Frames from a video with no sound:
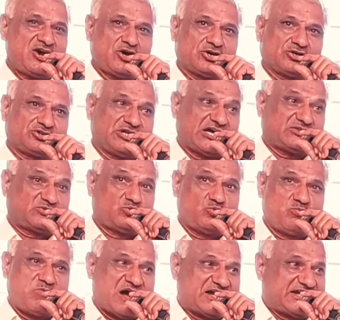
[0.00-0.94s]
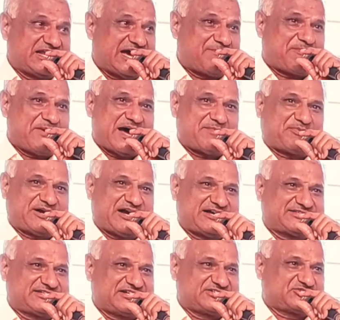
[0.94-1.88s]
और जादू भांडा पाप
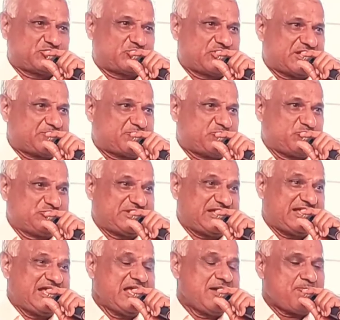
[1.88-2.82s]
का चरचौड़े फूटे